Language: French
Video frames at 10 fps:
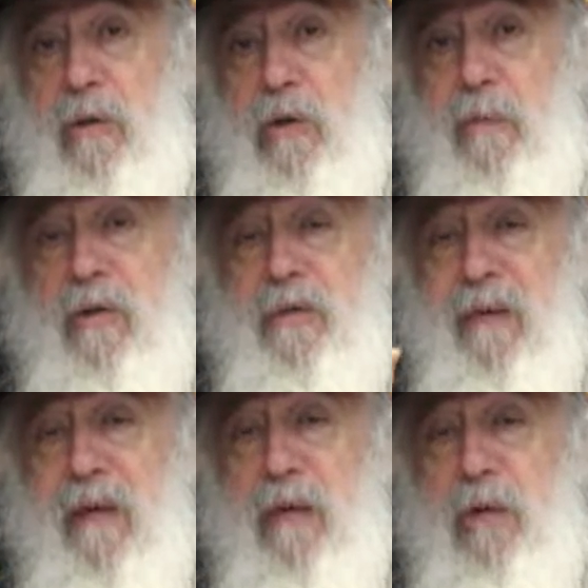Yom
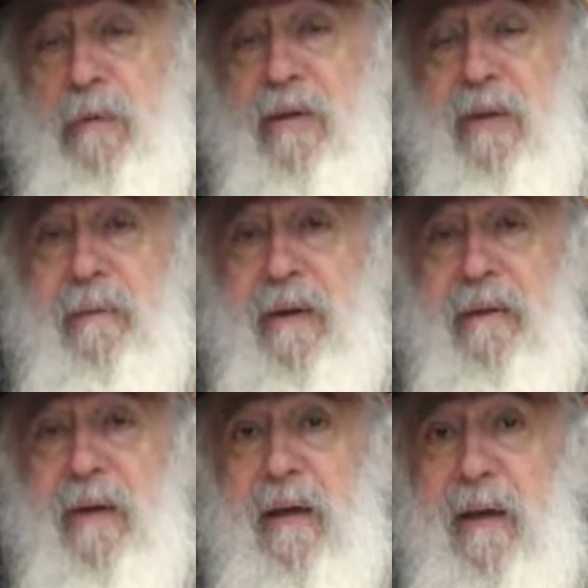HaShvei, Yom HaShabbat,
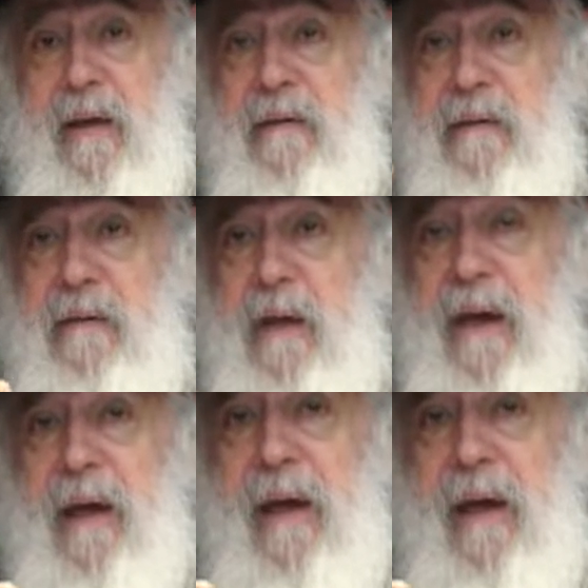c'est-à-dire,